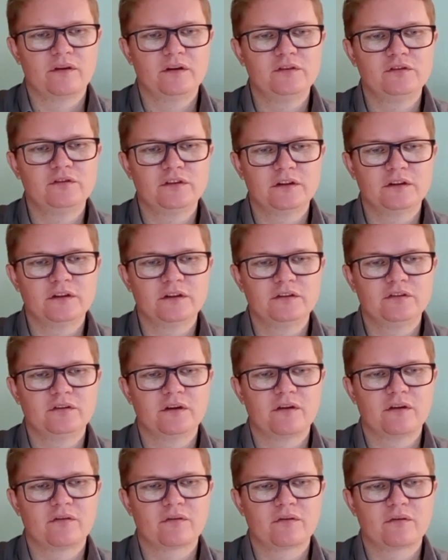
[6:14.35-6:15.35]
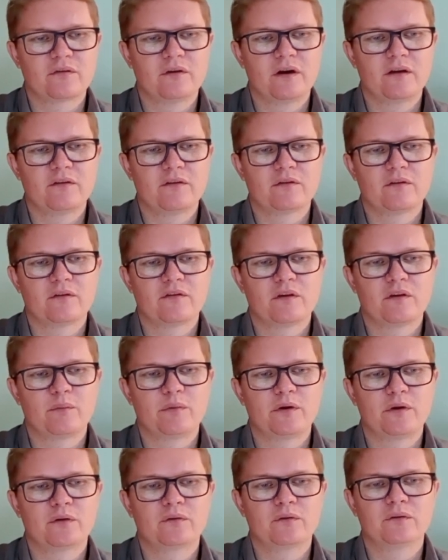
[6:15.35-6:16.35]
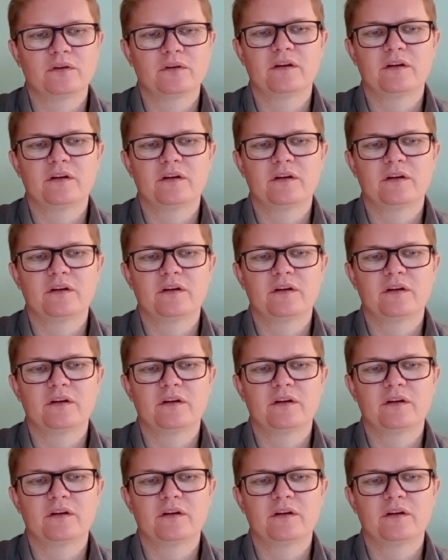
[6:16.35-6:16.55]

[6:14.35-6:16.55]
e diante das quais nossa pergunta